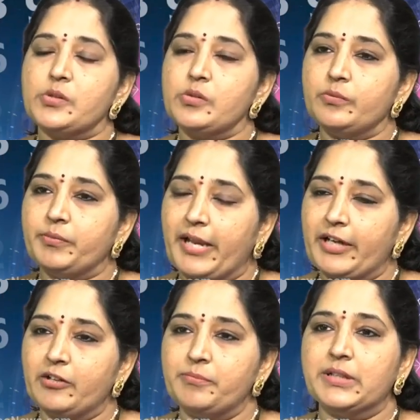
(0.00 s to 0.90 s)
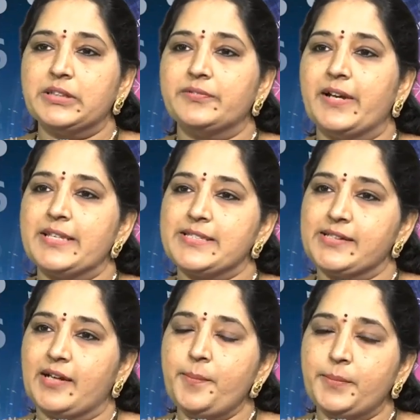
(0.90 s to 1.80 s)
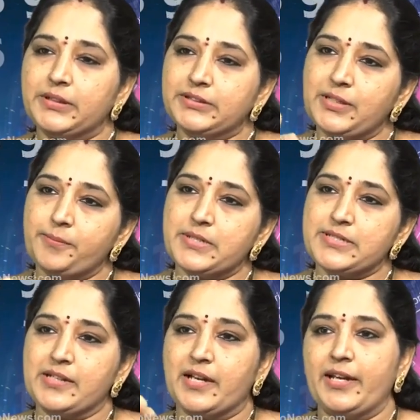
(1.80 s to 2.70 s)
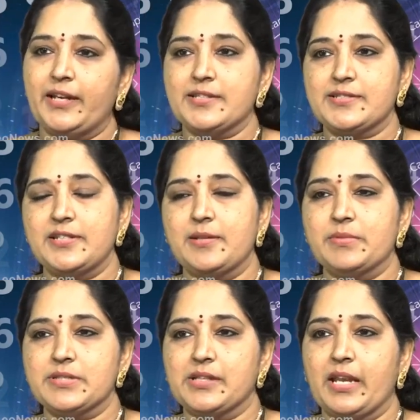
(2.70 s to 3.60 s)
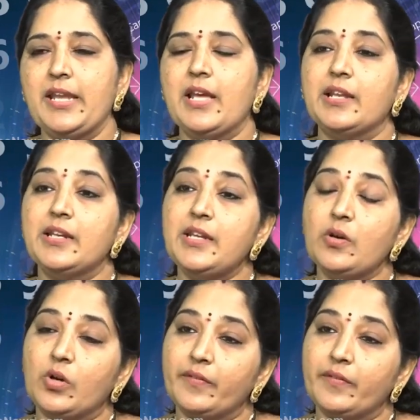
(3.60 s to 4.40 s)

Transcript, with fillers: సో డేట్ ఆఫ్ బర్త్ వైజ్గా బర్త్ నెంబర్స్ కానీ డెస్టినీ నెంబర్స్ కానీ అలానే